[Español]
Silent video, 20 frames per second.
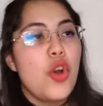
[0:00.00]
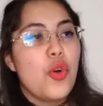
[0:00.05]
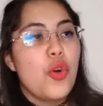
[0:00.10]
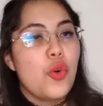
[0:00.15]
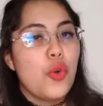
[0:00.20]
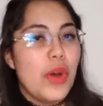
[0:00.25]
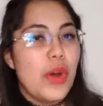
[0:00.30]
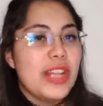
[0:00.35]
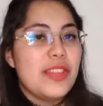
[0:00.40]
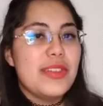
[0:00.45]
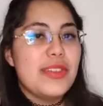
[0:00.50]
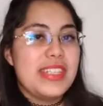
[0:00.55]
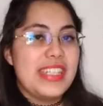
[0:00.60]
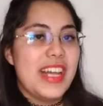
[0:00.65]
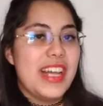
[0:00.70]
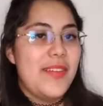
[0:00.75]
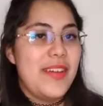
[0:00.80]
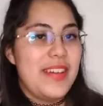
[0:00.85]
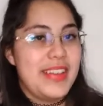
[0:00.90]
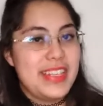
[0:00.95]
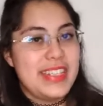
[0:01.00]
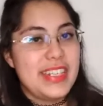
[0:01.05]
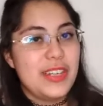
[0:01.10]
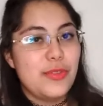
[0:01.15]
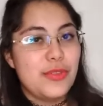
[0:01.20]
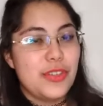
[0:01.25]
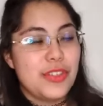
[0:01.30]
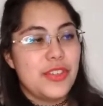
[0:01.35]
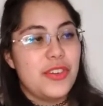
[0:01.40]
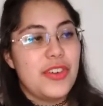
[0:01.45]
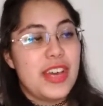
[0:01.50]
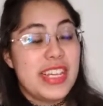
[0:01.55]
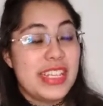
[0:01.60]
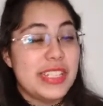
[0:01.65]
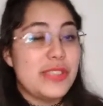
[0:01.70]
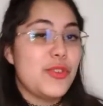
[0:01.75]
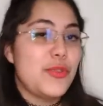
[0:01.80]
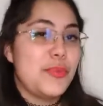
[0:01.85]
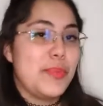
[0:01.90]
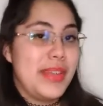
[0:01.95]
cuando estaba en ese curso y se
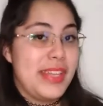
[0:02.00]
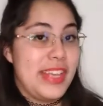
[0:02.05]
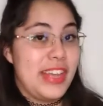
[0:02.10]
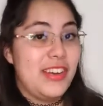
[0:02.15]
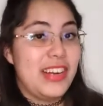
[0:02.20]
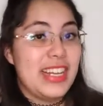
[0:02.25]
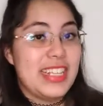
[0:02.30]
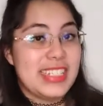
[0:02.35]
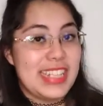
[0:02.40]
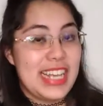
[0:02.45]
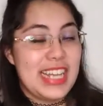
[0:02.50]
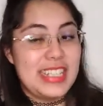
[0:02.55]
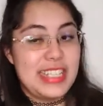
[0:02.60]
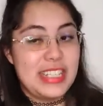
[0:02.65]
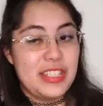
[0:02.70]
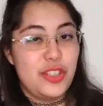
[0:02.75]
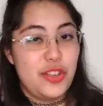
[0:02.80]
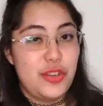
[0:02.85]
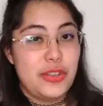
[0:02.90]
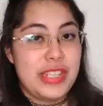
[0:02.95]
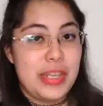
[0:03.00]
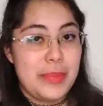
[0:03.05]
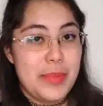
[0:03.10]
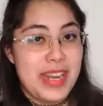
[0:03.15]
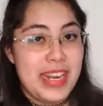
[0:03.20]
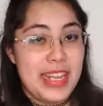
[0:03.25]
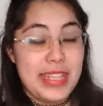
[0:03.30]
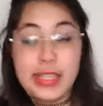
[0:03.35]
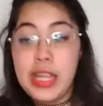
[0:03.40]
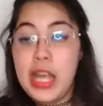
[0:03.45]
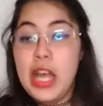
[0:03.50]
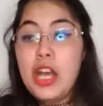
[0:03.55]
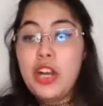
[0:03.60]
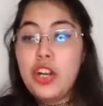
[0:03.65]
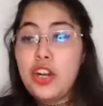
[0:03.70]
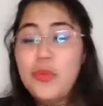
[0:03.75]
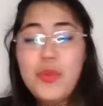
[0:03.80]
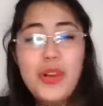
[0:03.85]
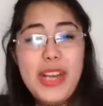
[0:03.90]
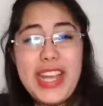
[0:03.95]
suspendieron las clases dos semanas.
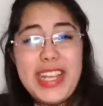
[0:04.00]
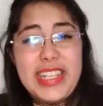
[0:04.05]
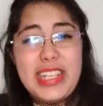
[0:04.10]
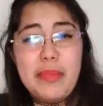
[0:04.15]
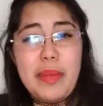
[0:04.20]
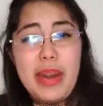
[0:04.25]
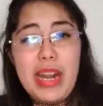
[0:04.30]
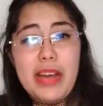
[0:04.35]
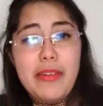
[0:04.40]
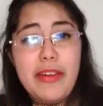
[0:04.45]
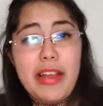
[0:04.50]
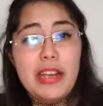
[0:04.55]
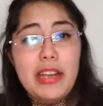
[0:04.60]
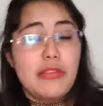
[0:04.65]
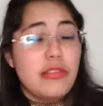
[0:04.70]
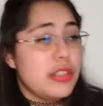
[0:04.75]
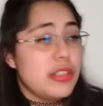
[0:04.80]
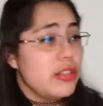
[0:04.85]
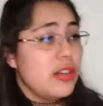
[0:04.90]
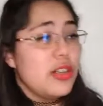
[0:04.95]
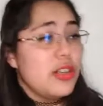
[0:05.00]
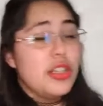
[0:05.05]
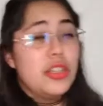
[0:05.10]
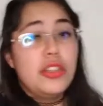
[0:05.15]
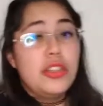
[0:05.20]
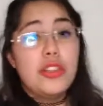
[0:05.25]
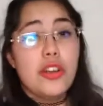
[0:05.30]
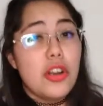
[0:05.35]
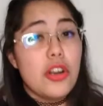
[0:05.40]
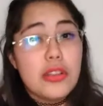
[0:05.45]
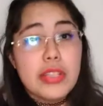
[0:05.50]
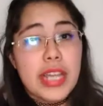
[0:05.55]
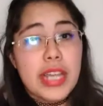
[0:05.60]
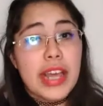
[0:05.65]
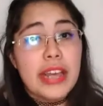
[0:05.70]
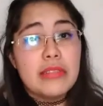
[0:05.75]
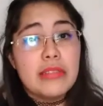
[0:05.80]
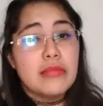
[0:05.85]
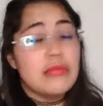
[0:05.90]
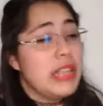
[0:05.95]
¿Cómo le hice para acabar el curso? No lo sé,
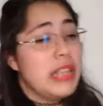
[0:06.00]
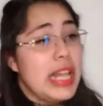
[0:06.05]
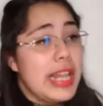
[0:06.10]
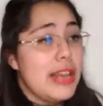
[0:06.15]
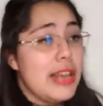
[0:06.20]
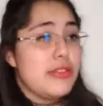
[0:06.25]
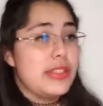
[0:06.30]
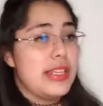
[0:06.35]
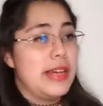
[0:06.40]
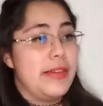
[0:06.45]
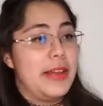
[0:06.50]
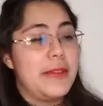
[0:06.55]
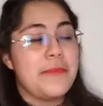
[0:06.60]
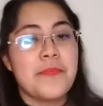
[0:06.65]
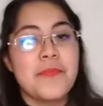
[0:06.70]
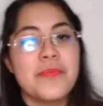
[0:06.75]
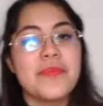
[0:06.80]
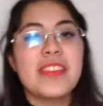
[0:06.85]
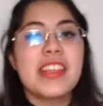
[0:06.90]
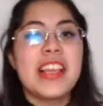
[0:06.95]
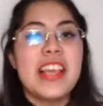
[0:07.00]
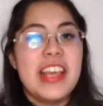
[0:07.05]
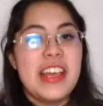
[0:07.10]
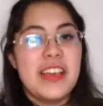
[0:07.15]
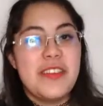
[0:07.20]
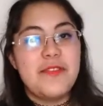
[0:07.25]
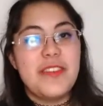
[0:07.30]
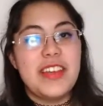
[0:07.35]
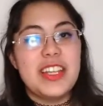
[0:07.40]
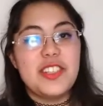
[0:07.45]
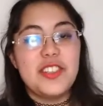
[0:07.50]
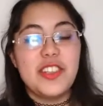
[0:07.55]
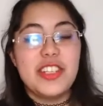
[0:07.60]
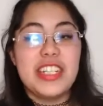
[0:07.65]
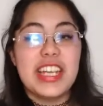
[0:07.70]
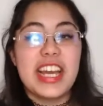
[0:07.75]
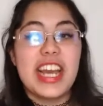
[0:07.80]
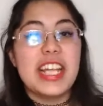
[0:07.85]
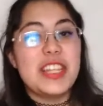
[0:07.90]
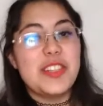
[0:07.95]
nadie lo sabe. En fin, yo
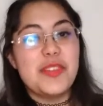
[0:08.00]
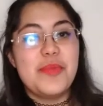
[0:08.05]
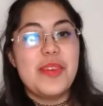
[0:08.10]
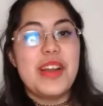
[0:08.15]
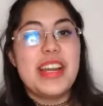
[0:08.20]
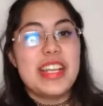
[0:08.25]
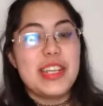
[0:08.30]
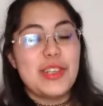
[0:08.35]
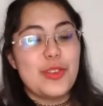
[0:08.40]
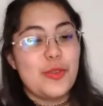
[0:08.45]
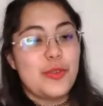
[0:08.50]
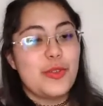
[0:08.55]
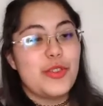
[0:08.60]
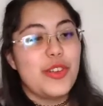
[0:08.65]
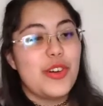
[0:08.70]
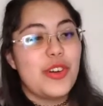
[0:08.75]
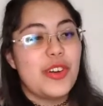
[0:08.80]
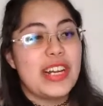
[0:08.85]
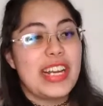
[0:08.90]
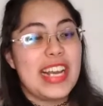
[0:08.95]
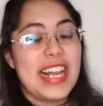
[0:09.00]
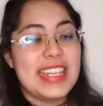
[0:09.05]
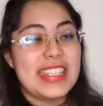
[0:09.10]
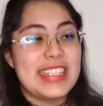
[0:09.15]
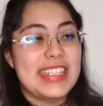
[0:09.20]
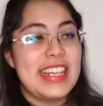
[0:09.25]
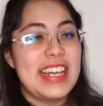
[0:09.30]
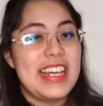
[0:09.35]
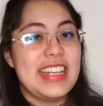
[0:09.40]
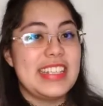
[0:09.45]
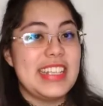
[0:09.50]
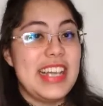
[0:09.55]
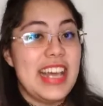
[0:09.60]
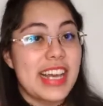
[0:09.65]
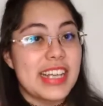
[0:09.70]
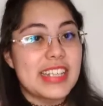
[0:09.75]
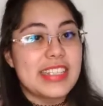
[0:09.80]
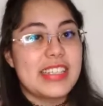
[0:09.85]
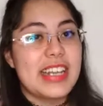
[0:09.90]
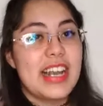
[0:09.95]
llegué a tomar incluso clases
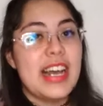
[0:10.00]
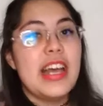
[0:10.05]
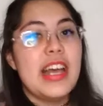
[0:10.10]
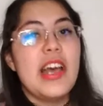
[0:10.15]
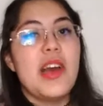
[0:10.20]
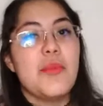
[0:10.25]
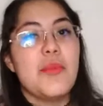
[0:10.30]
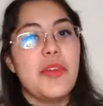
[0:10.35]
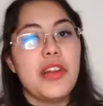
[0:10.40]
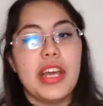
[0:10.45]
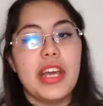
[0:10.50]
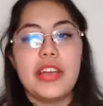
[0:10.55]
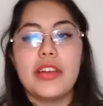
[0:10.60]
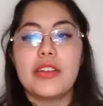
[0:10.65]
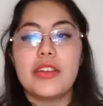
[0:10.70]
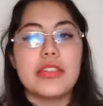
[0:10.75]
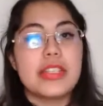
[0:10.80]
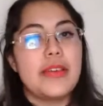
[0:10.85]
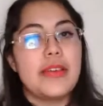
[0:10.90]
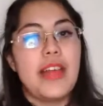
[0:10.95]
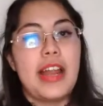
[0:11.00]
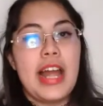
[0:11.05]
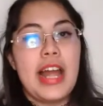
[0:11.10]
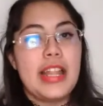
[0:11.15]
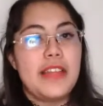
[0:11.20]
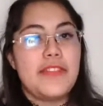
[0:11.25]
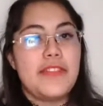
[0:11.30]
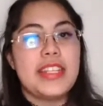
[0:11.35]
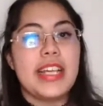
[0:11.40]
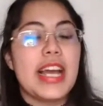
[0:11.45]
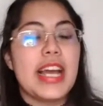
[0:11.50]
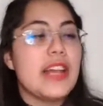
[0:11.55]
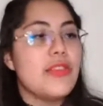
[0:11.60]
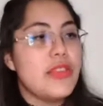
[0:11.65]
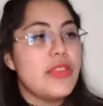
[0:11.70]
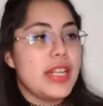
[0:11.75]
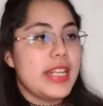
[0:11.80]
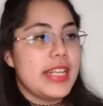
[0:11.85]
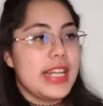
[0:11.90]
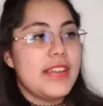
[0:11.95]
extra porque yo no sabía nada de física, no
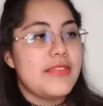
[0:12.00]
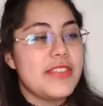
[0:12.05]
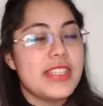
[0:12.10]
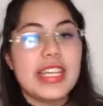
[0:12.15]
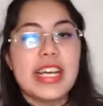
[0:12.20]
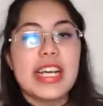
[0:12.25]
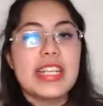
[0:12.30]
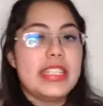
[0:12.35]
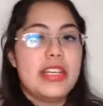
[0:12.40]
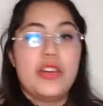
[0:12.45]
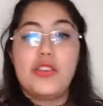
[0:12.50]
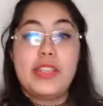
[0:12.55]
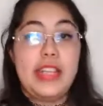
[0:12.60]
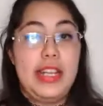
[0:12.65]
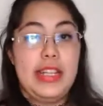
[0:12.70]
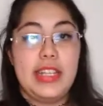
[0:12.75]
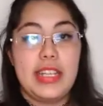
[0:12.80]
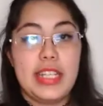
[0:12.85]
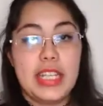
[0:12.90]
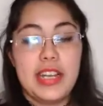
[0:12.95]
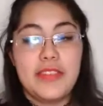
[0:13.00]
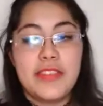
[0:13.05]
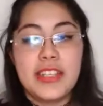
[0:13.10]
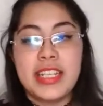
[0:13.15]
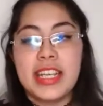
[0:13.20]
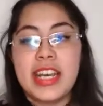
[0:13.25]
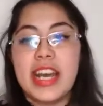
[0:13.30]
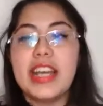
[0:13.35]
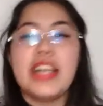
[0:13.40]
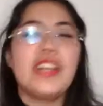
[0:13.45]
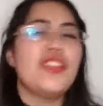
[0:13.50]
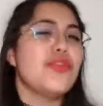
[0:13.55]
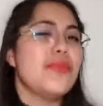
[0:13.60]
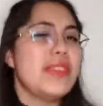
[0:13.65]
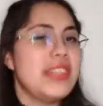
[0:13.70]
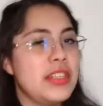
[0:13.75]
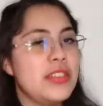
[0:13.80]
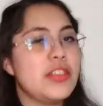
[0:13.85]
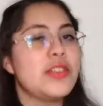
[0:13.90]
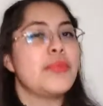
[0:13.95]
entendía la física, sigo sin entender la física y tuve
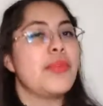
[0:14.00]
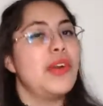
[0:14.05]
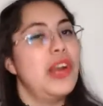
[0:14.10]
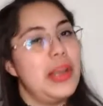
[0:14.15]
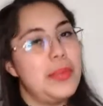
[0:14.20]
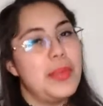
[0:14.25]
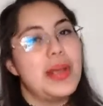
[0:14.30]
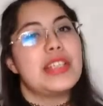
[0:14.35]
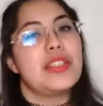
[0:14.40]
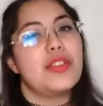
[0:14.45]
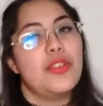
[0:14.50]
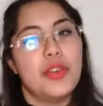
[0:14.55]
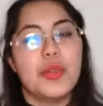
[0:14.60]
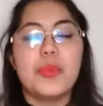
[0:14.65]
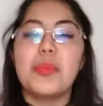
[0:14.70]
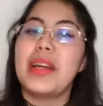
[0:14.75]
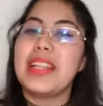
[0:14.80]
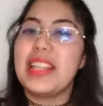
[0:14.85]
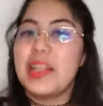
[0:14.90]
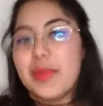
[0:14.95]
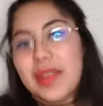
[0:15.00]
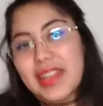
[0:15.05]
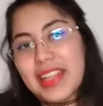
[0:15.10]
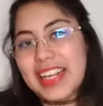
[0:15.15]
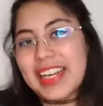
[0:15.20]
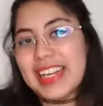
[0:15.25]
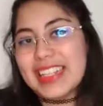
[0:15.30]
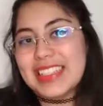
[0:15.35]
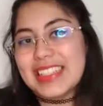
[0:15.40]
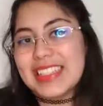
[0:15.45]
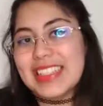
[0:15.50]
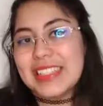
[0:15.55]
ciertos problemas con matemáticas.